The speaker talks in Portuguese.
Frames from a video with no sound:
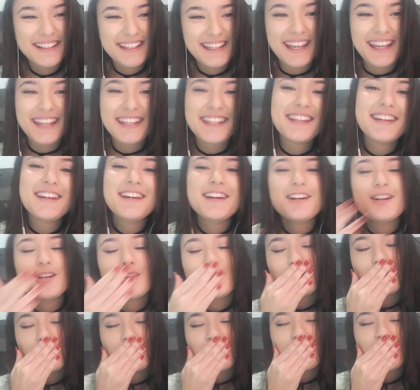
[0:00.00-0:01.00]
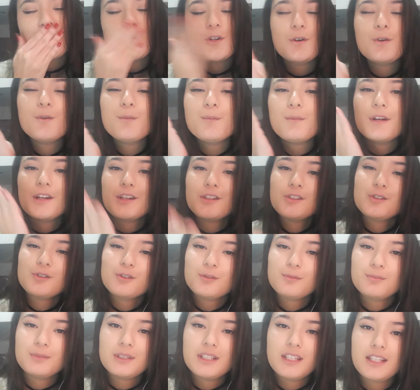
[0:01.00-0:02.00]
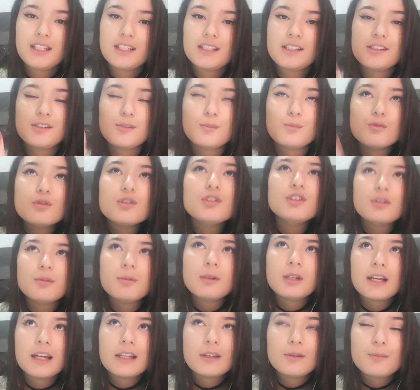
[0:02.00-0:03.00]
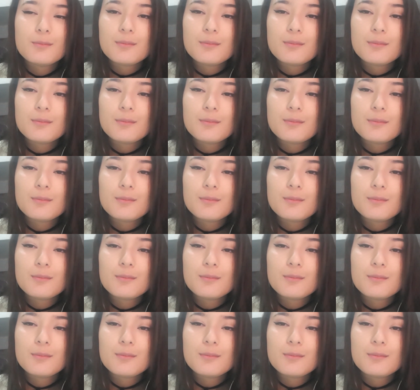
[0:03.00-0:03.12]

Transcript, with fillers: ok? Um beijo, meninas. Muito obrigada